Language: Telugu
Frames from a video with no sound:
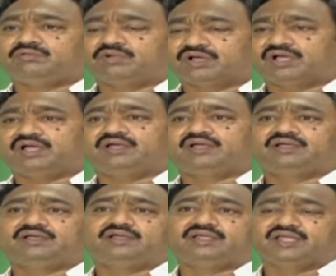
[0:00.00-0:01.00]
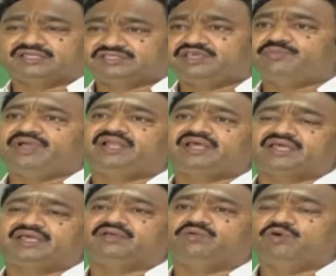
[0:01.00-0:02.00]
ఒక ఎస్సీ
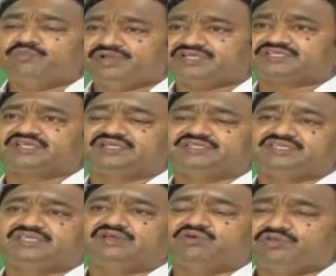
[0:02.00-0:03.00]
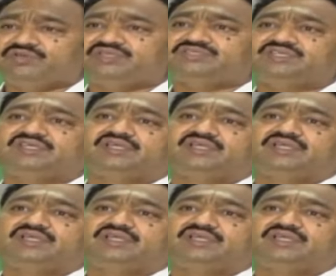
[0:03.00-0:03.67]
మహిళకి హోమ్ మినిస్టర్ ఇచ్చి గౌరవించి